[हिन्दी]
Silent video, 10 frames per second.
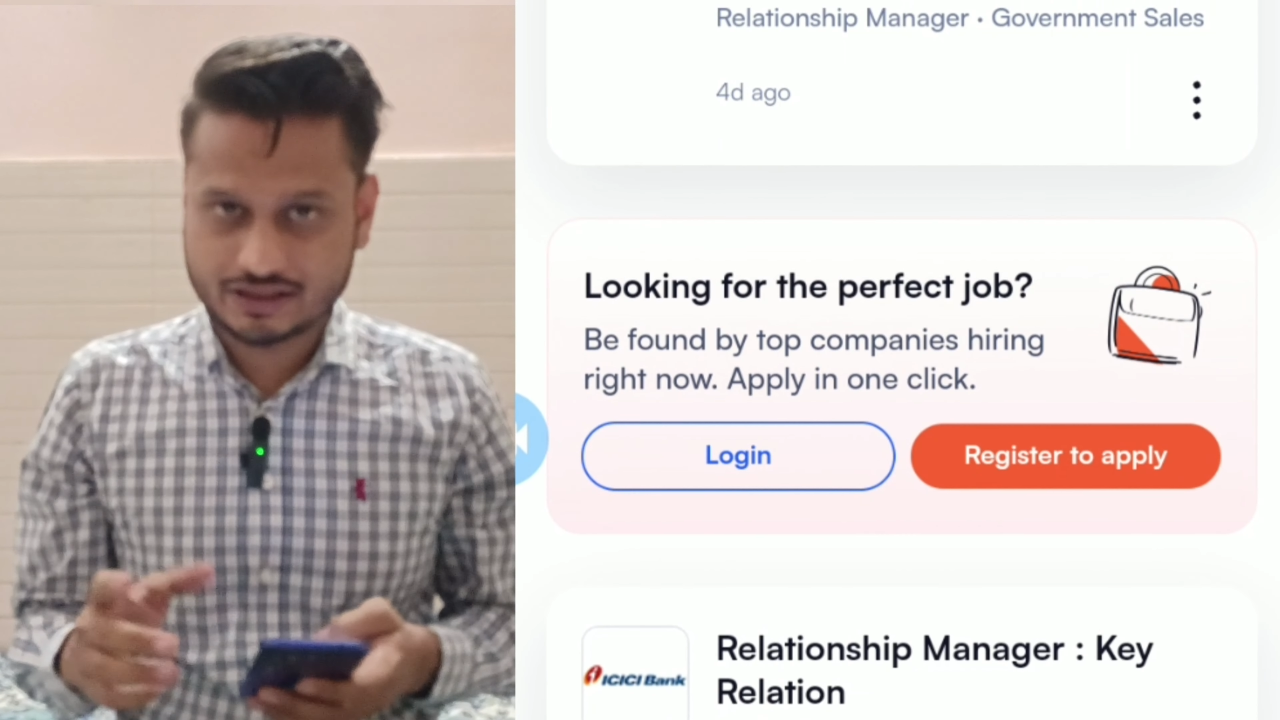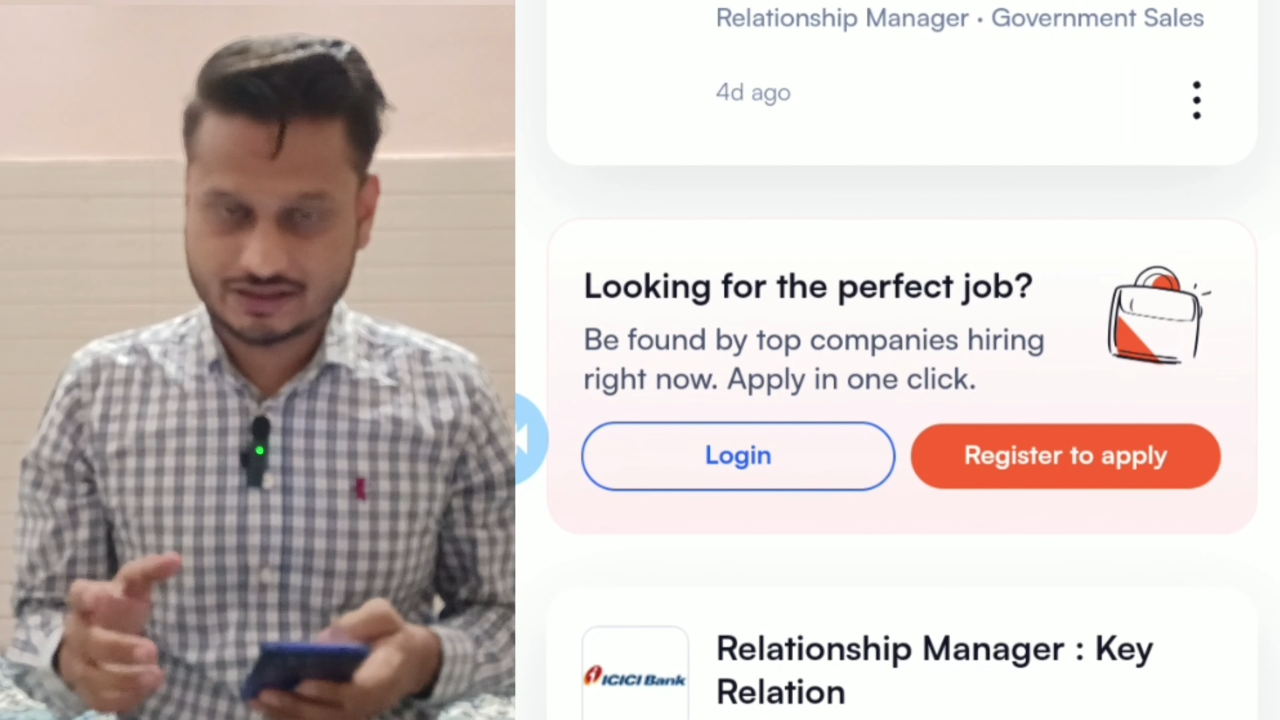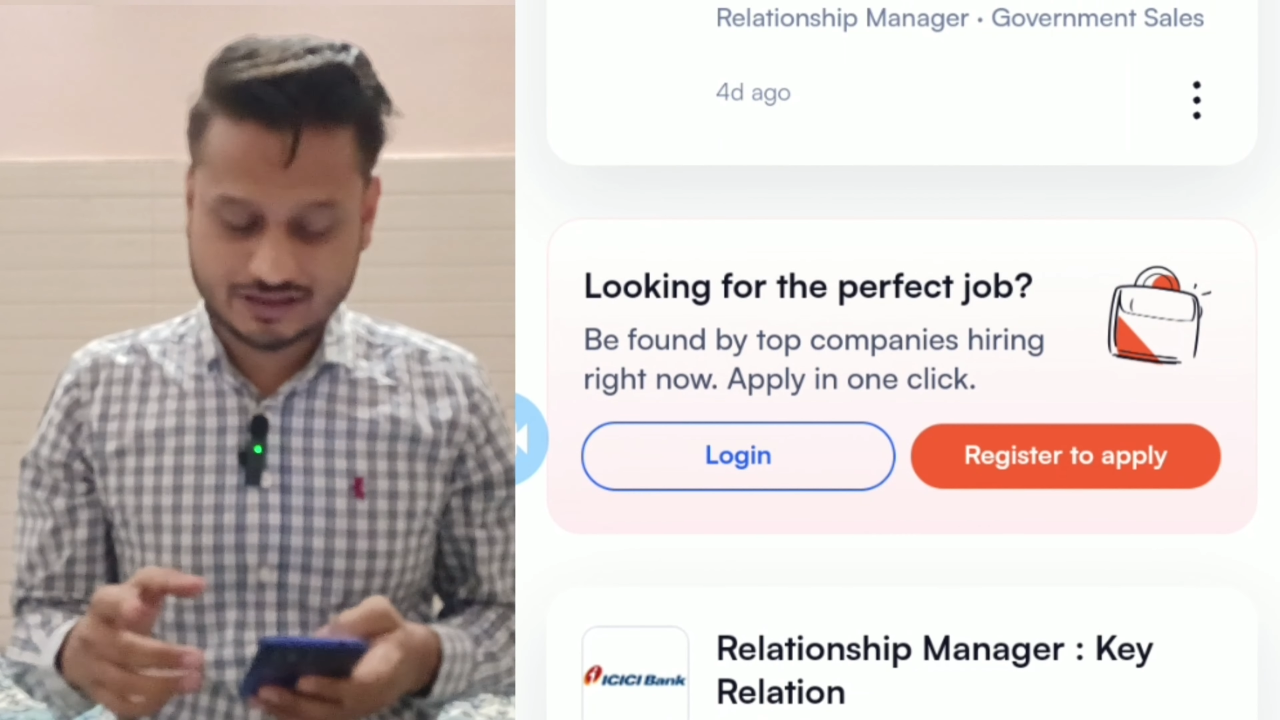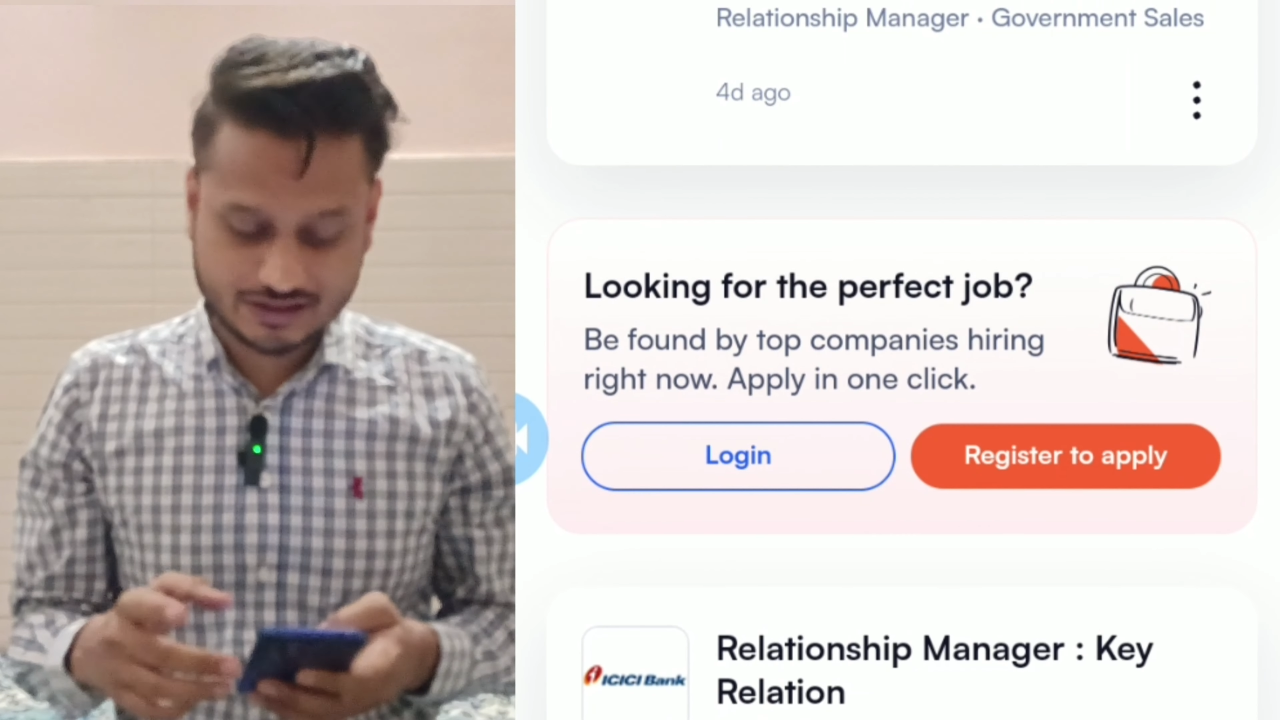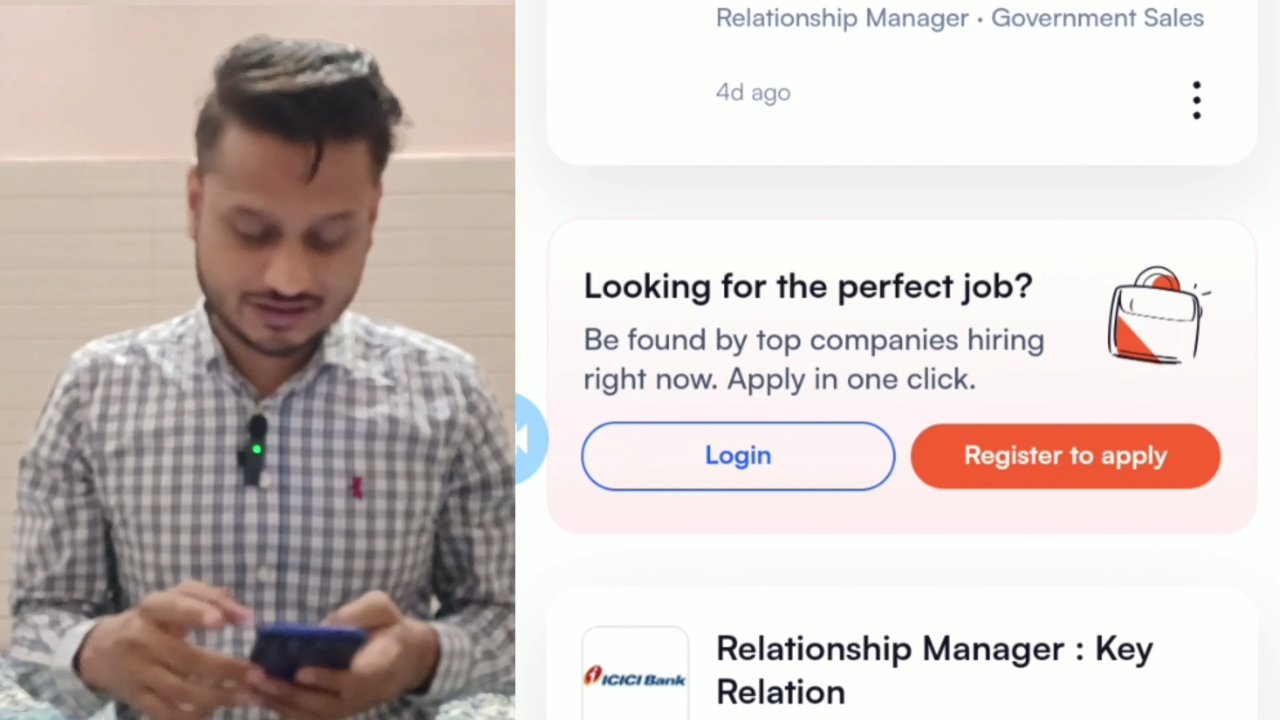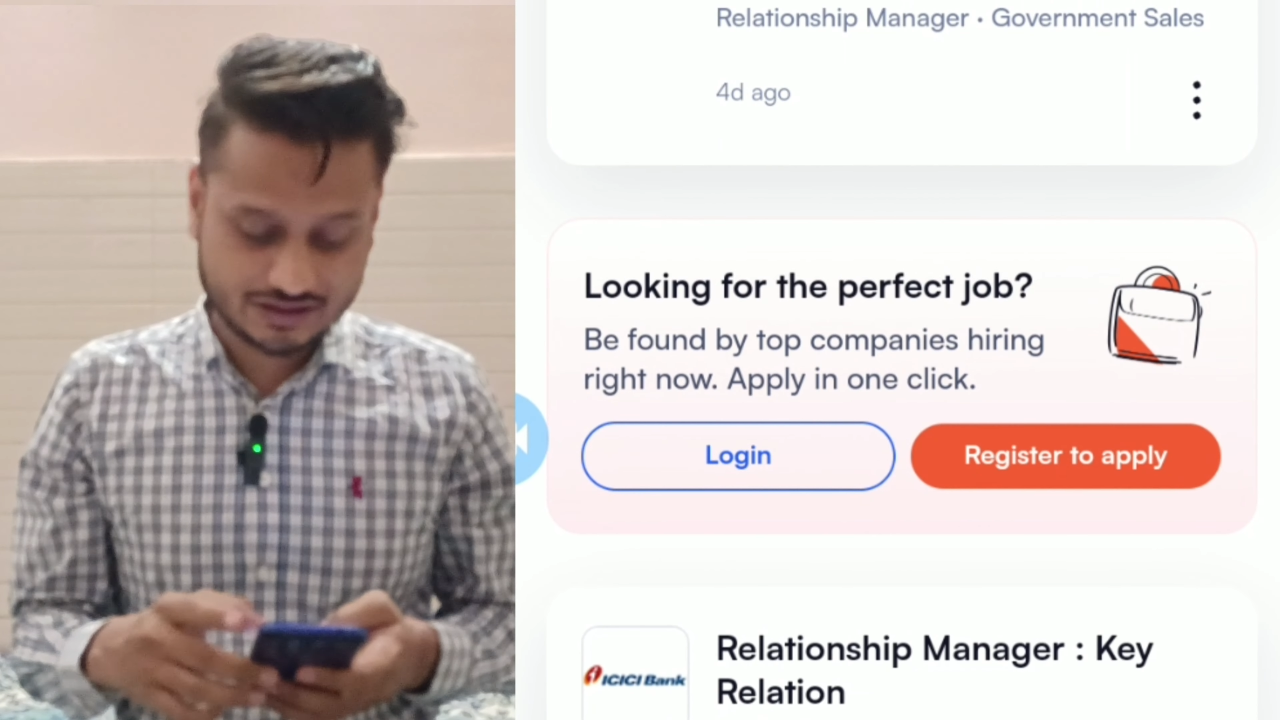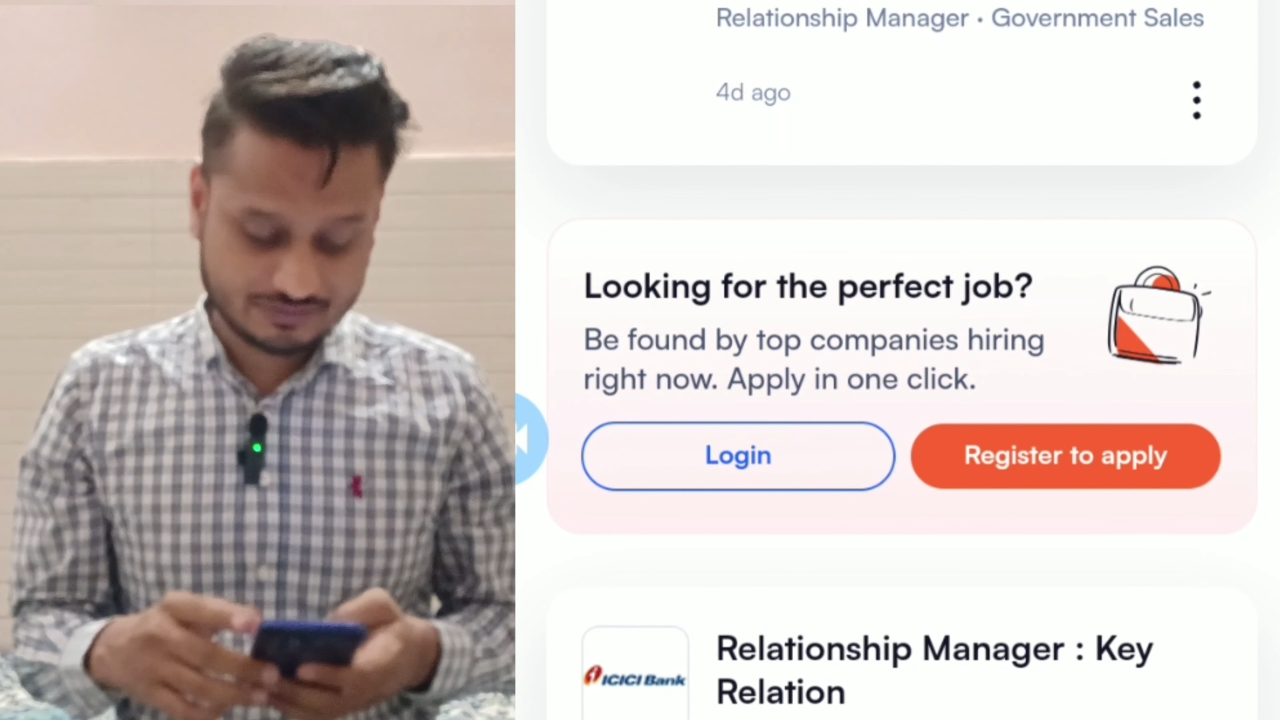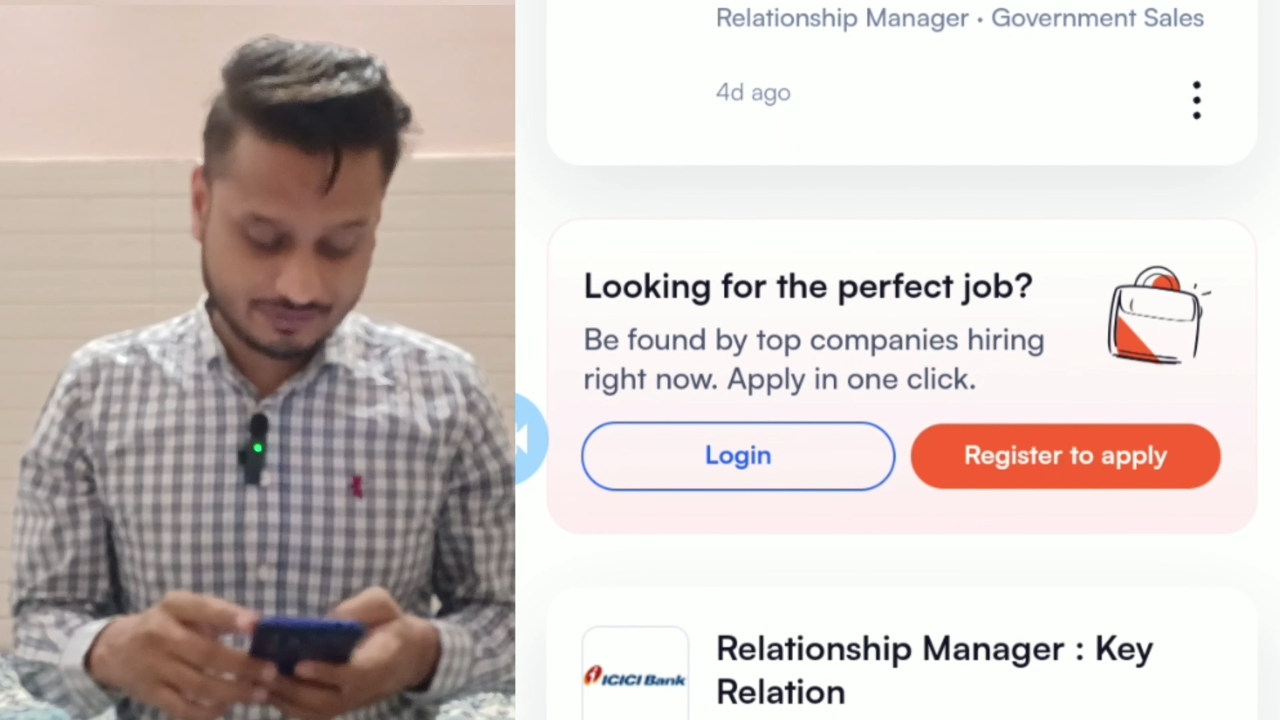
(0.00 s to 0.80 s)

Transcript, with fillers: डेजिग्नेशन